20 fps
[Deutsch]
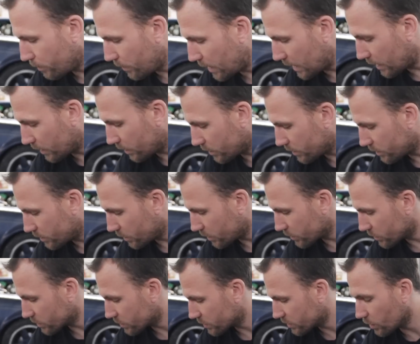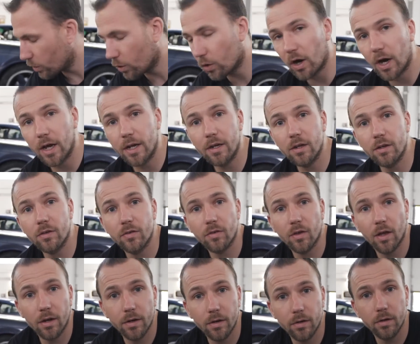mehr. Also es ist ja auch einiges
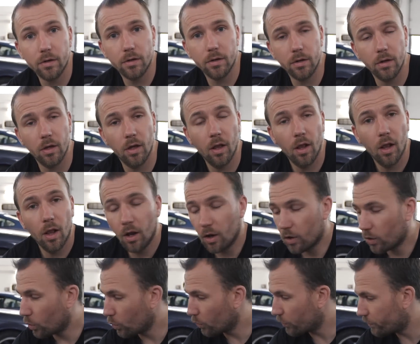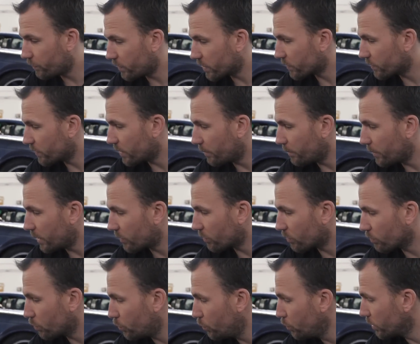an äh, Luft, was wir da mehr
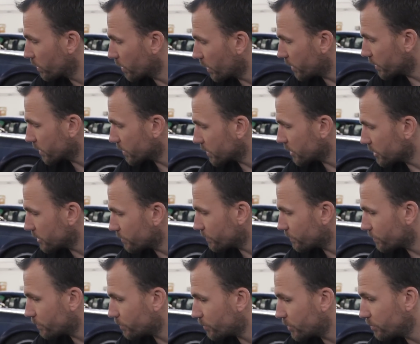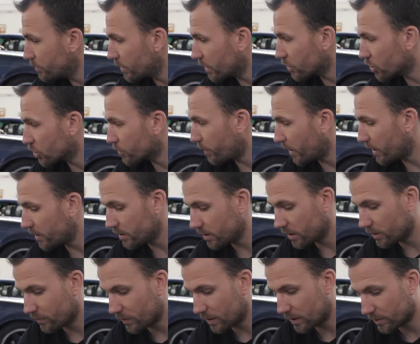zum Kühlen reinkriegen. Bin mal gespannt.
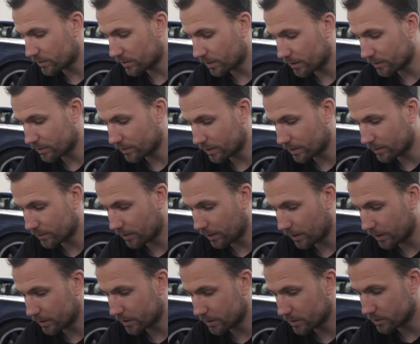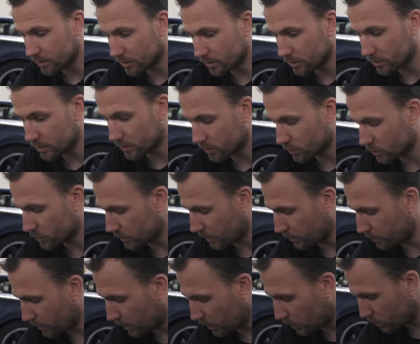Ich werde das Ganze jetzt gleich äh,
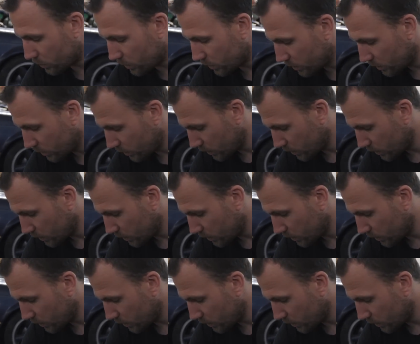zusammenbauen.